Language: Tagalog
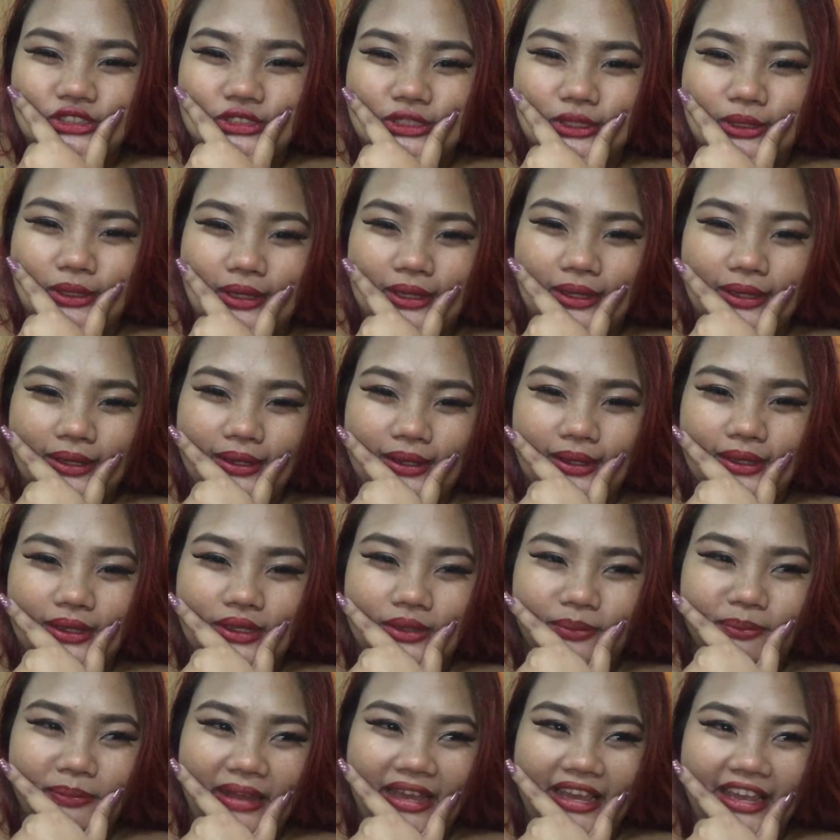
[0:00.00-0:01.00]
sa
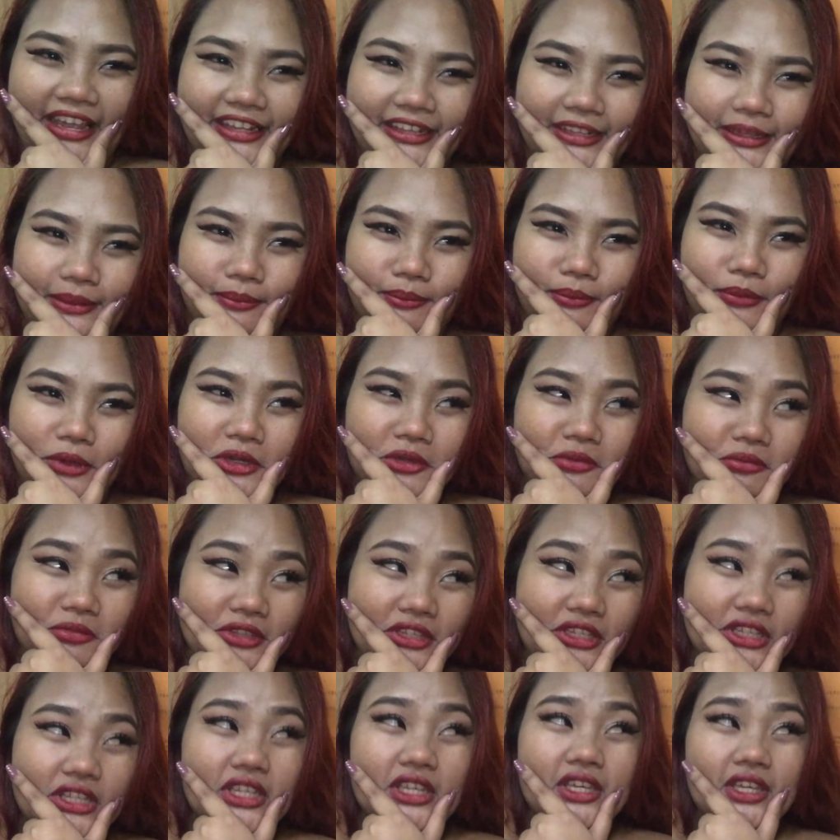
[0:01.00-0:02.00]
bahay ni
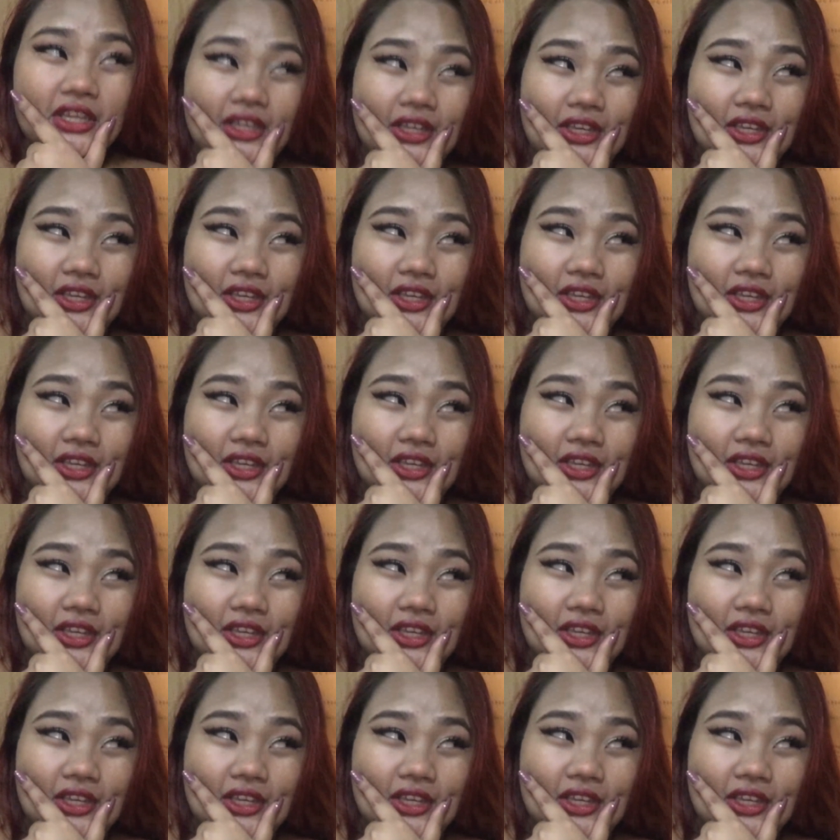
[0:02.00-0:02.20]
mommy.